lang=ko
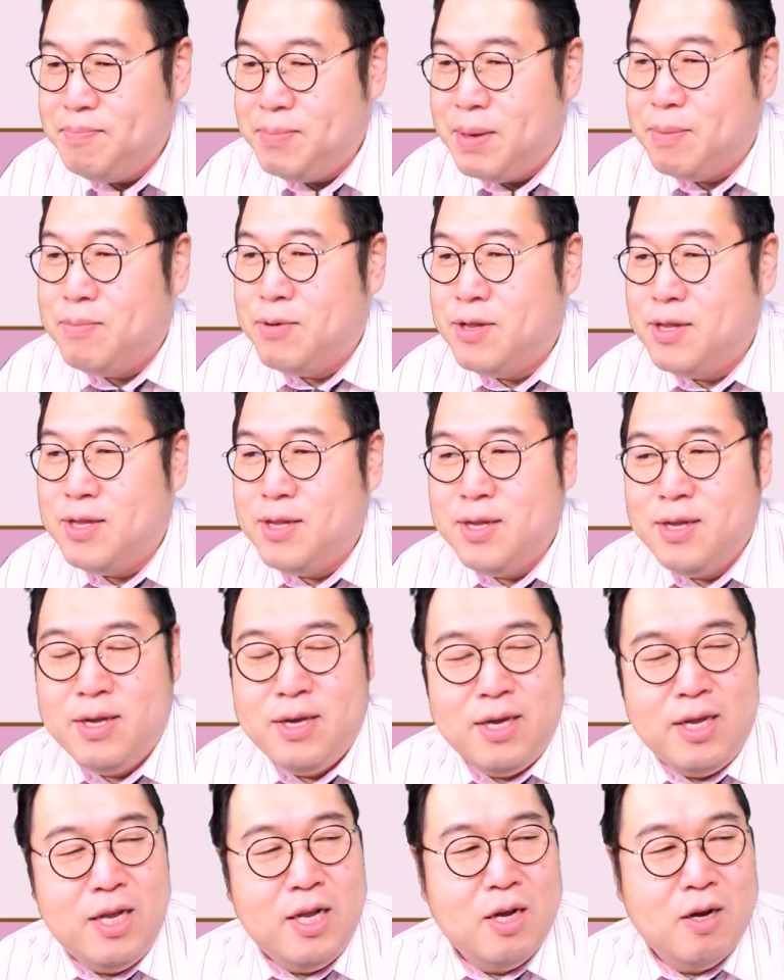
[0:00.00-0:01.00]
한번
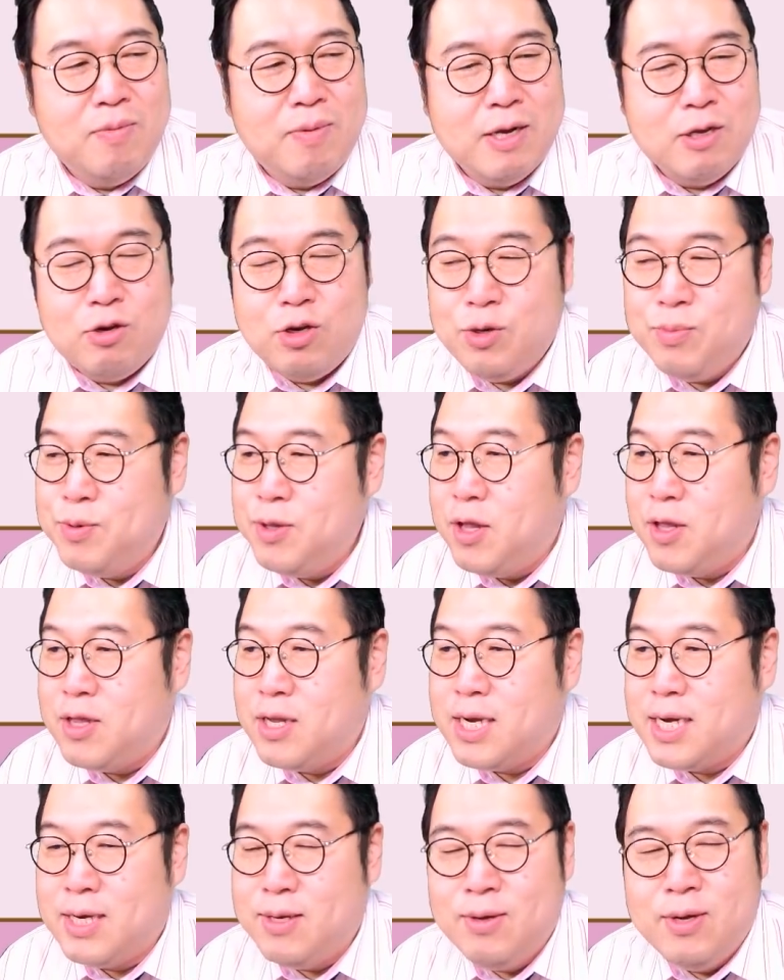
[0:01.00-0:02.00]
읽어봐 주시면
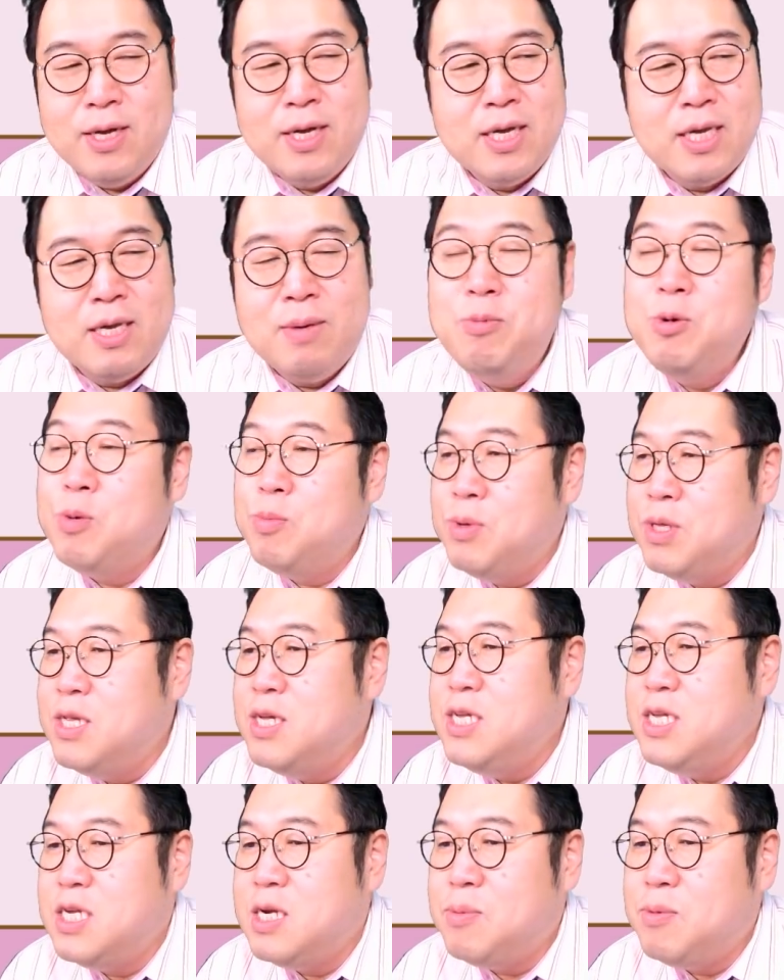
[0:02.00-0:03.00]
어떨까요?
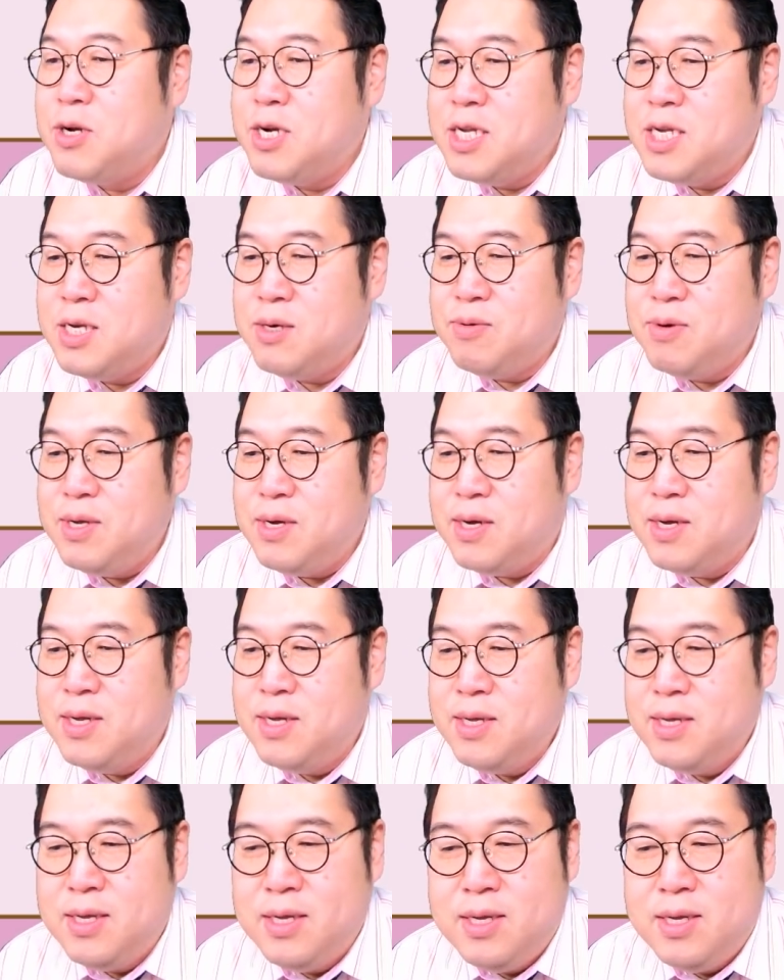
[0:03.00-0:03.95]
김용민은 잊어버리시고요.